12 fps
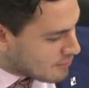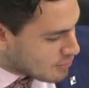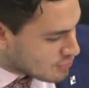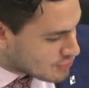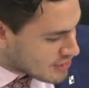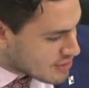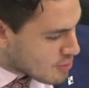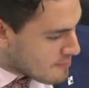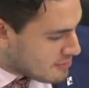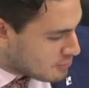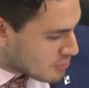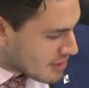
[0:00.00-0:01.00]
por los
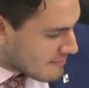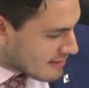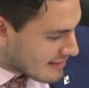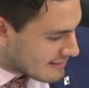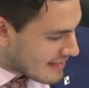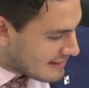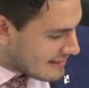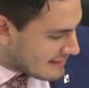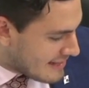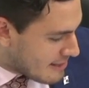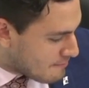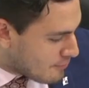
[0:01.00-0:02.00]
cinco minutos que me restan
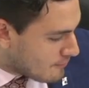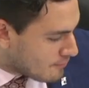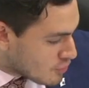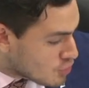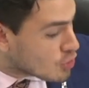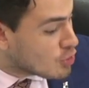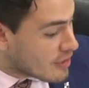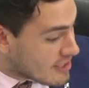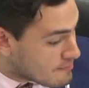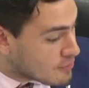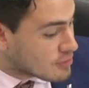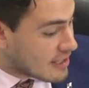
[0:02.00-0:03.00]
de tiempo. Yo creo que
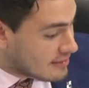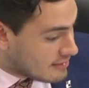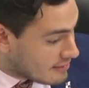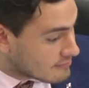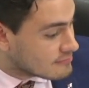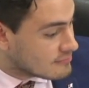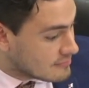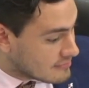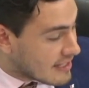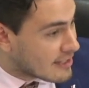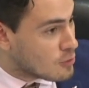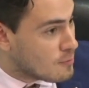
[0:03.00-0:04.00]
es importante
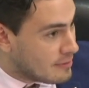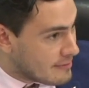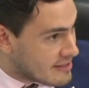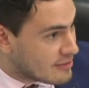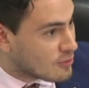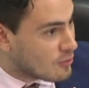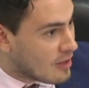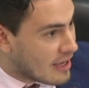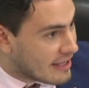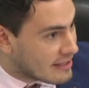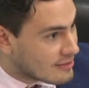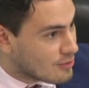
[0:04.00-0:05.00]
dar
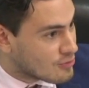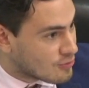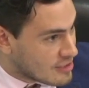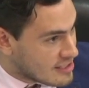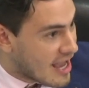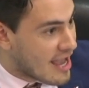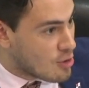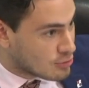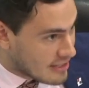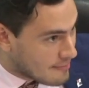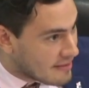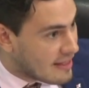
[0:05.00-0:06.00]
cumplimiento a estos y hay
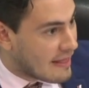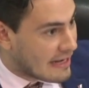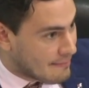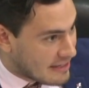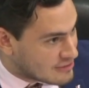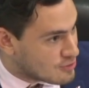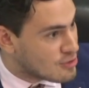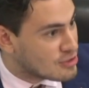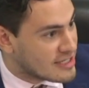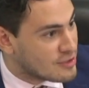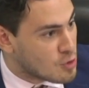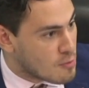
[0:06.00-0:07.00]
otras medidas de reparación que
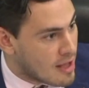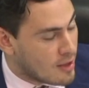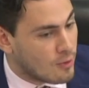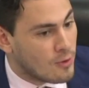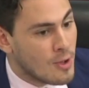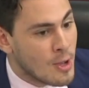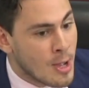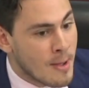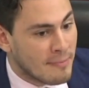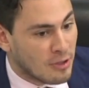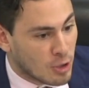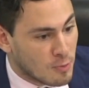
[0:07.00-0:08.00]
no se han tomado,
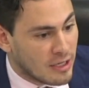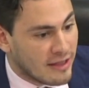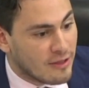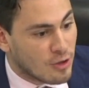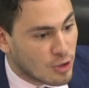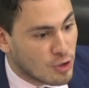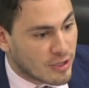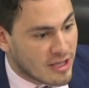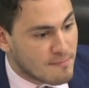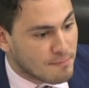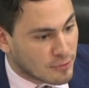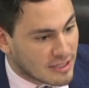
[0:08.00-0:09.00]
pero como le digo, creo
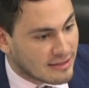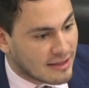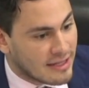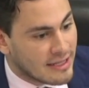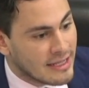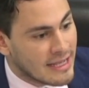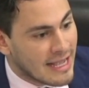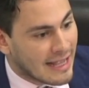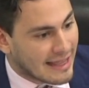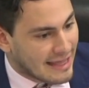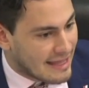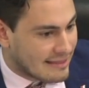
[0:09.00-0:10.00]
que es importante
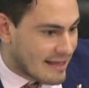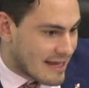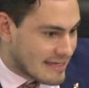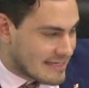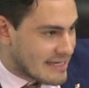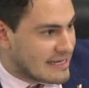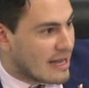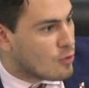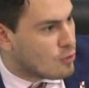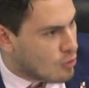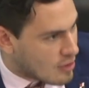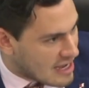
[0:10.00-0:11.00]
que este que se
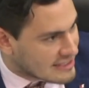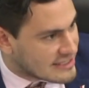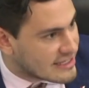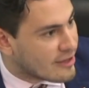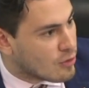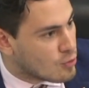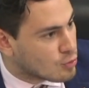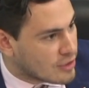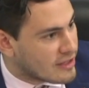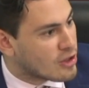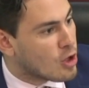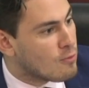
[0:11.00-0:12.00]
inauguró casi que con
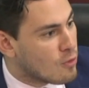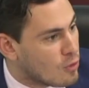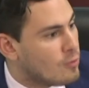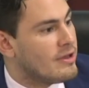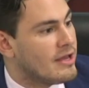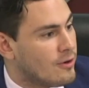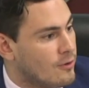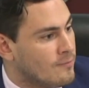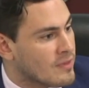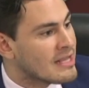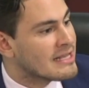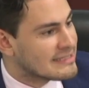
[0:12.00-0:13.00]
ustedes como
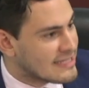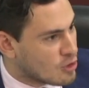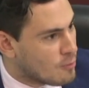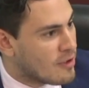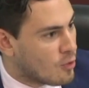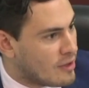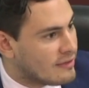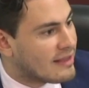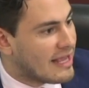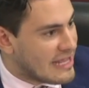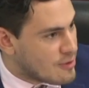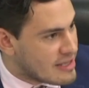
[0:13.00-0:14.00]
gobierno se tome en
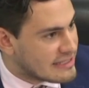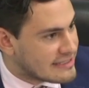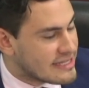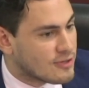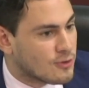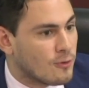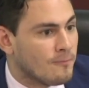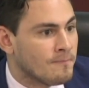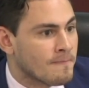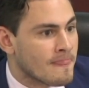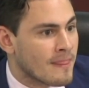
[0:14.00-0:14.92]
cuenta. Y yo insisto,